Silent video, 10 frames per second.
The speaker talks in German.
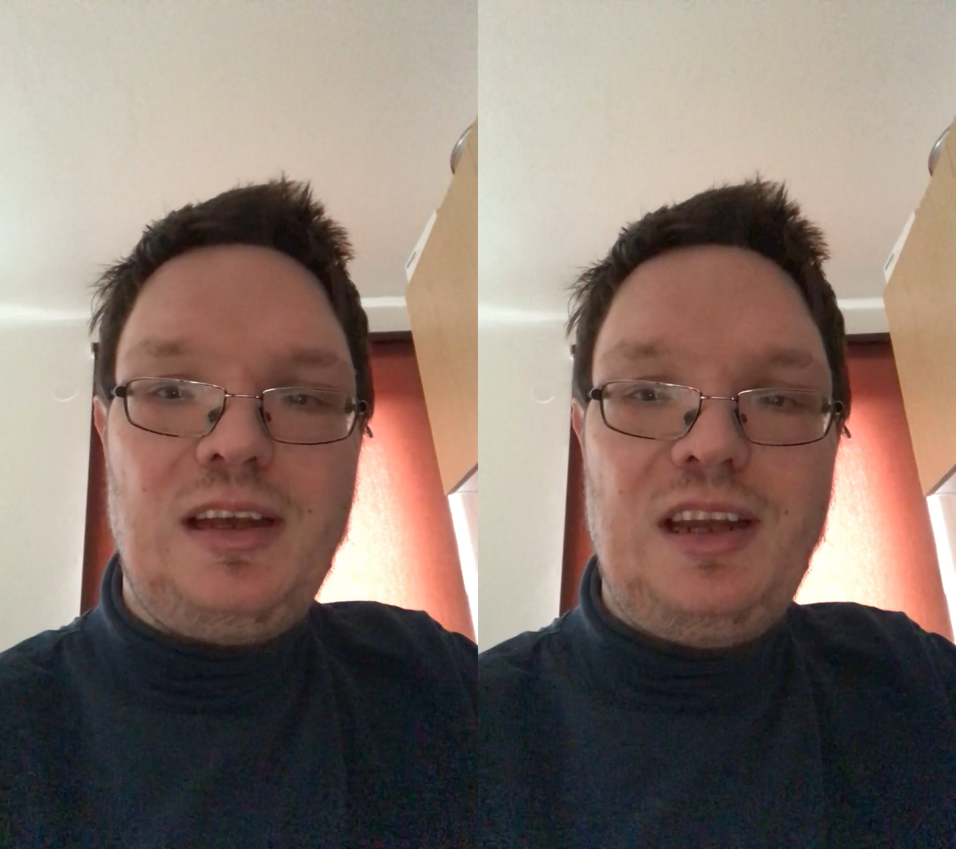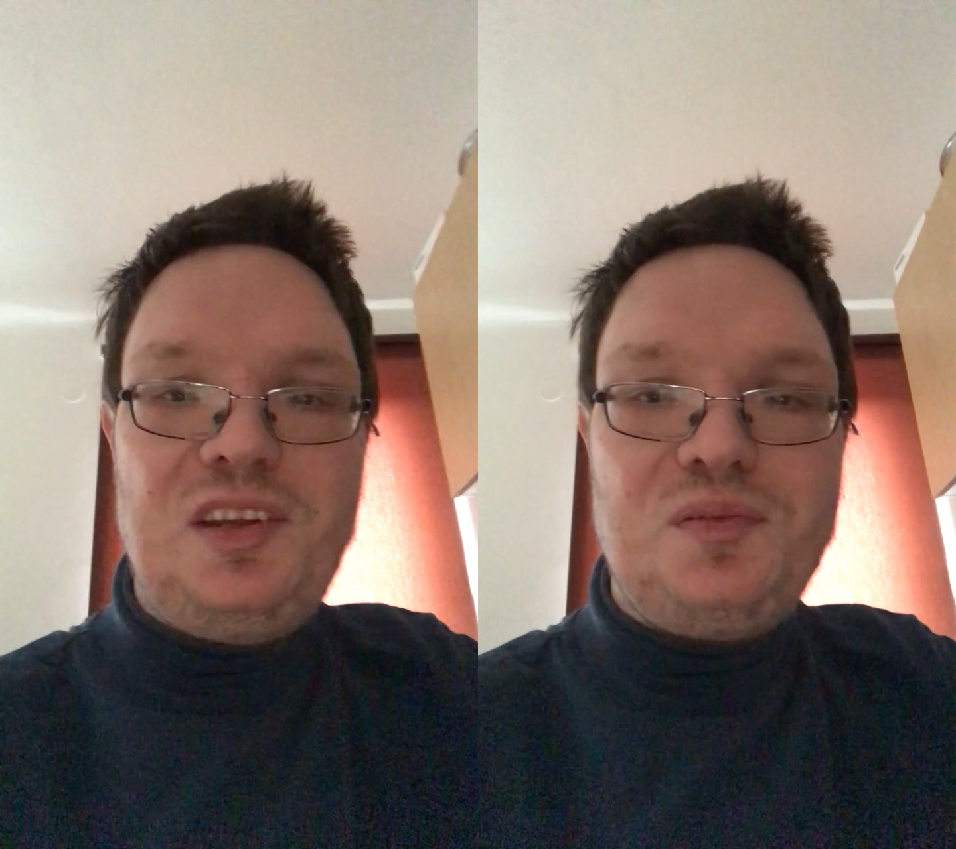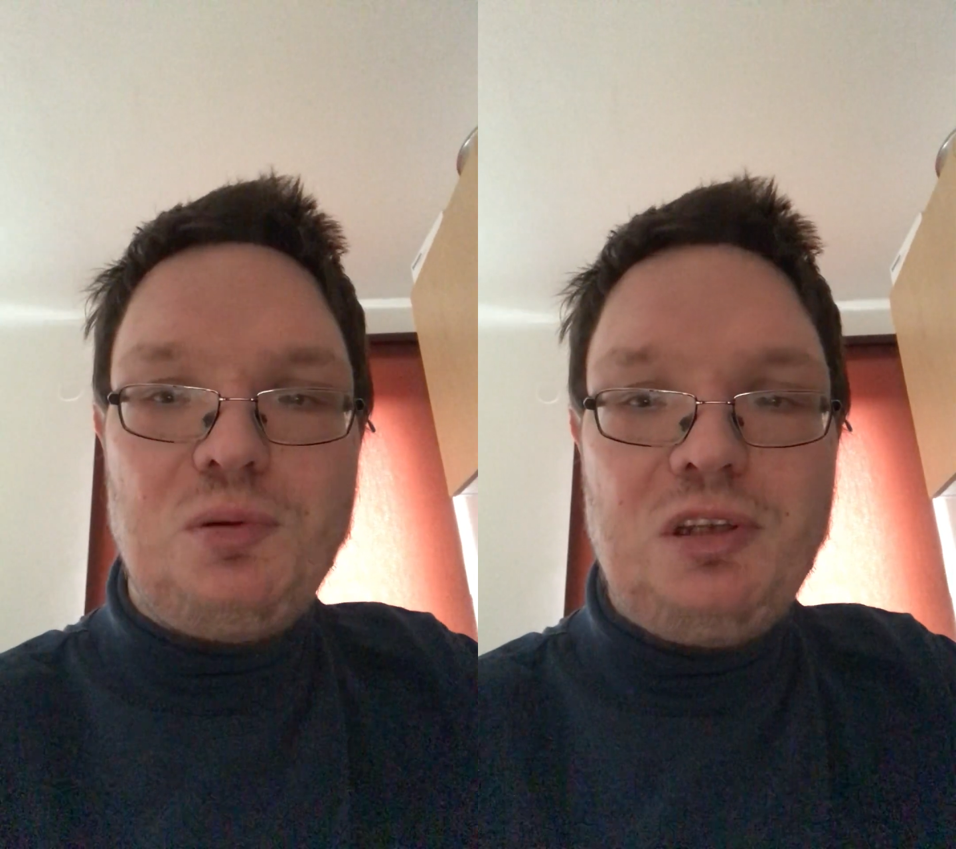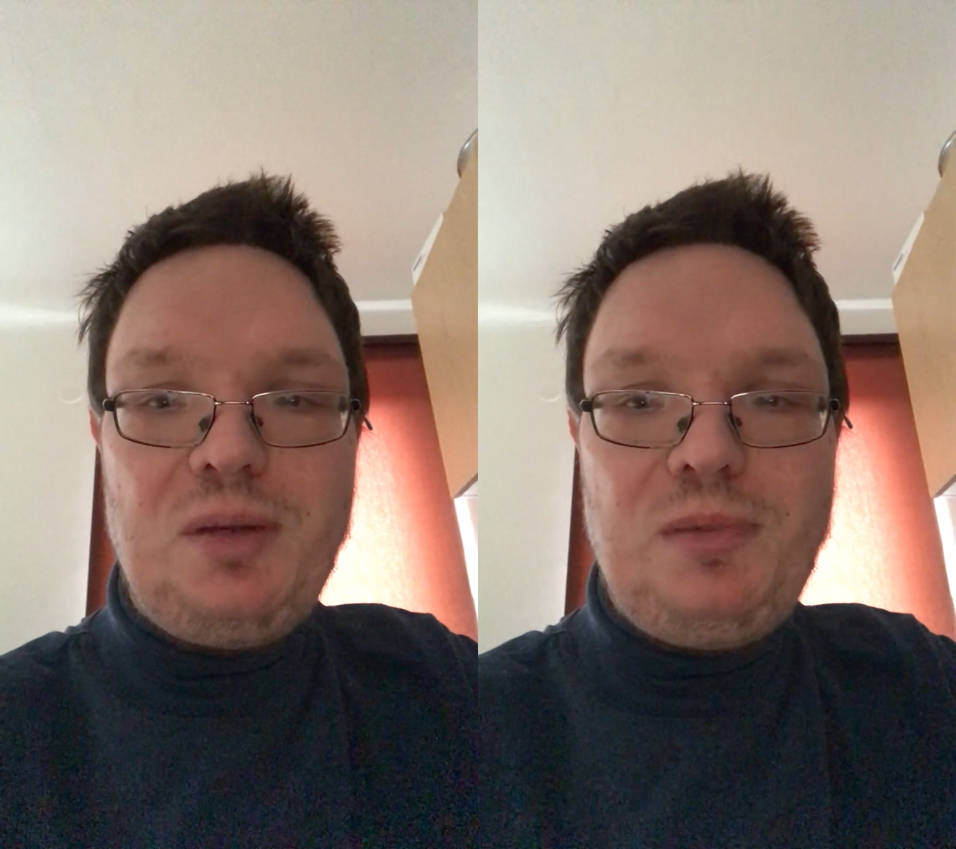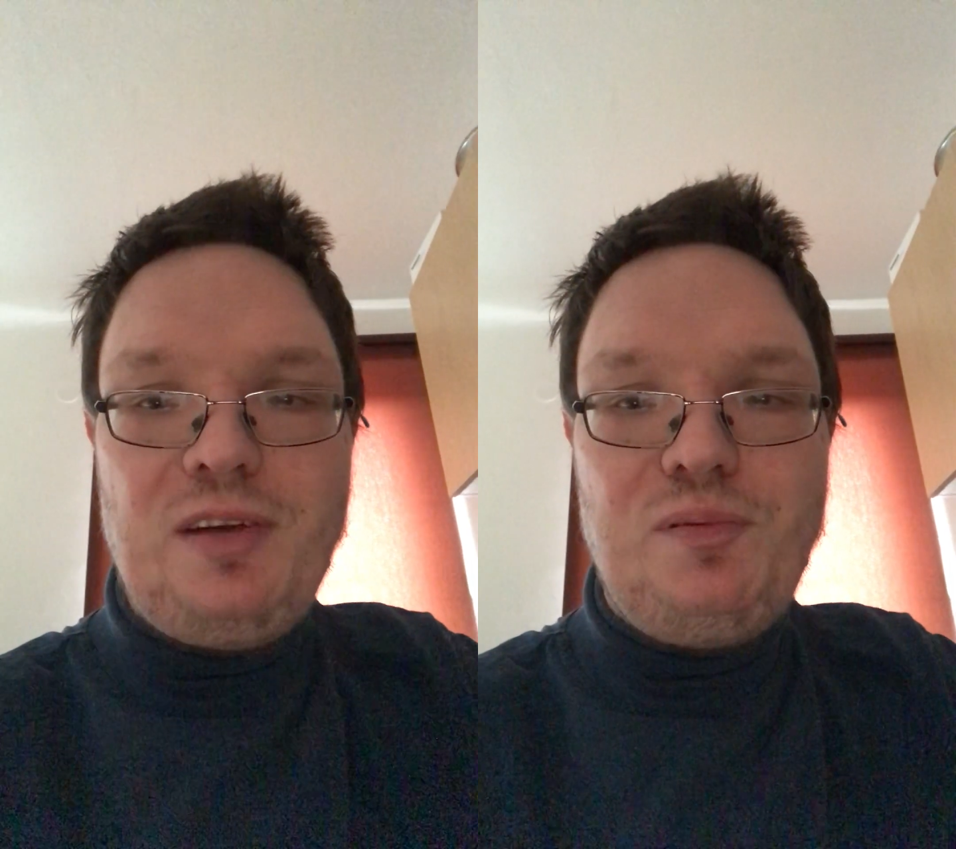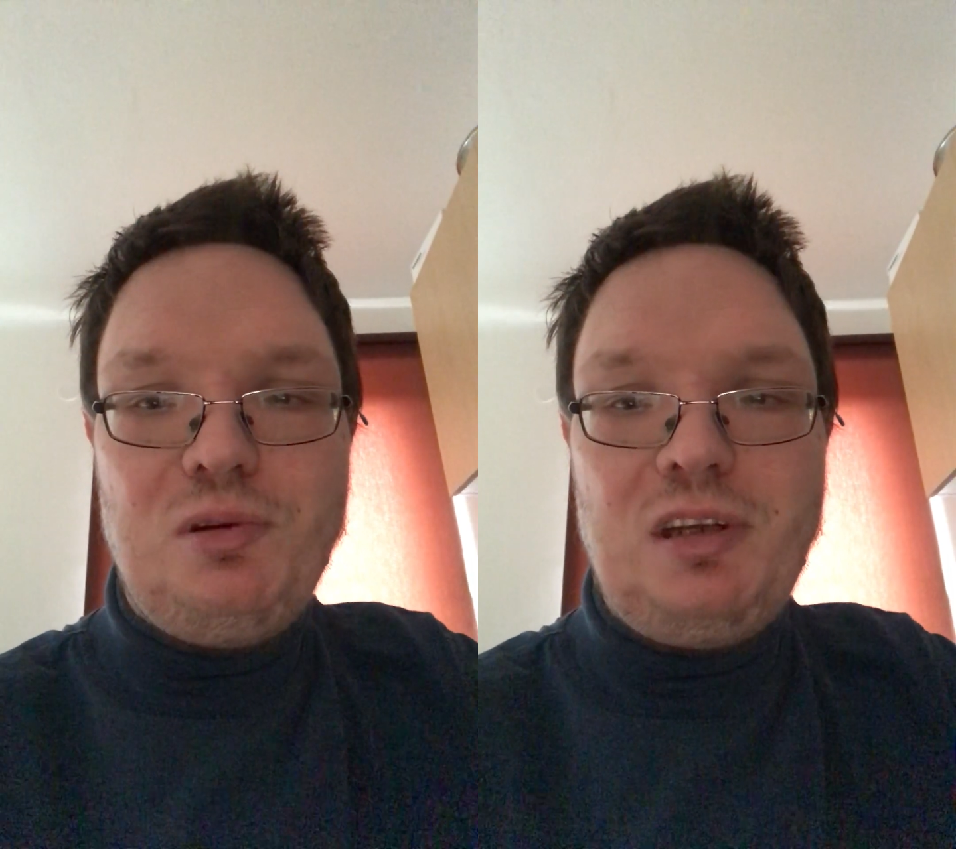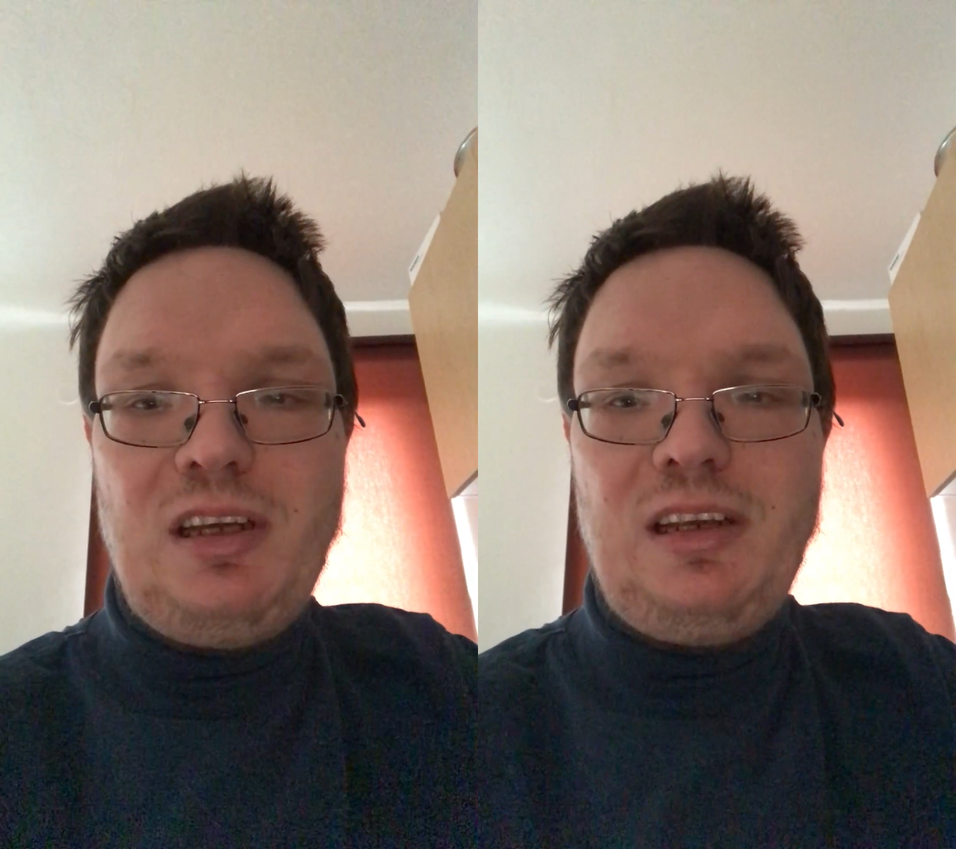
Es wurde mir vorher